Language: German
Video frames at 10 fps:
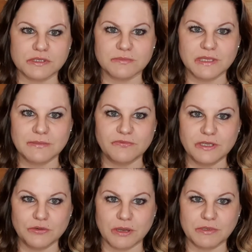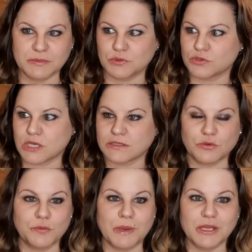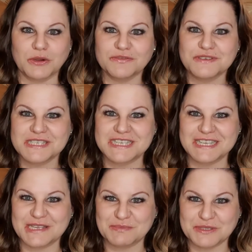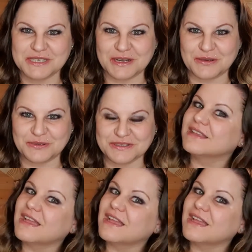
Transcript: In jedem Video habe ich immer nur gedacht, oh mein Gott, wie sehe ich bitte aus?